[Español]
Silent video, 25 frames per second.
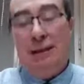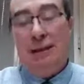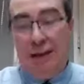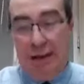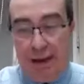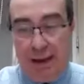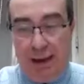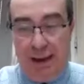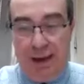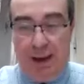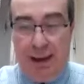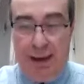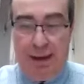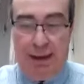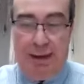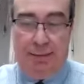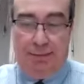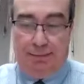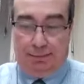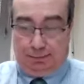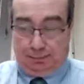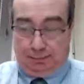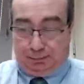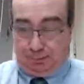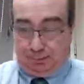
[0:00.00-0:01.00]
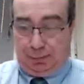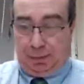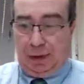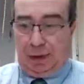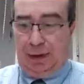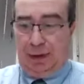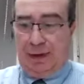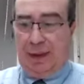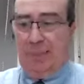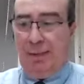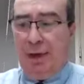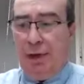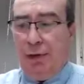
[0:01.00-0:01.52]
artillería
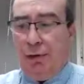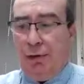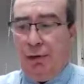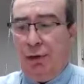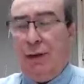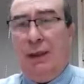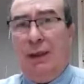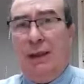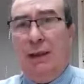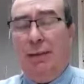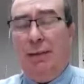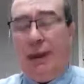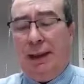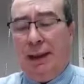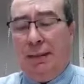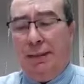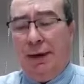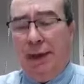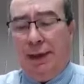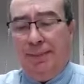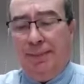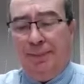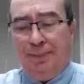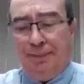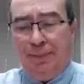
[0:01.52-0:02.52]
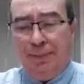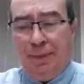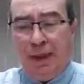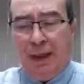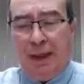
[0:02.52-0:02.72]
llamado Gil de Bernabé.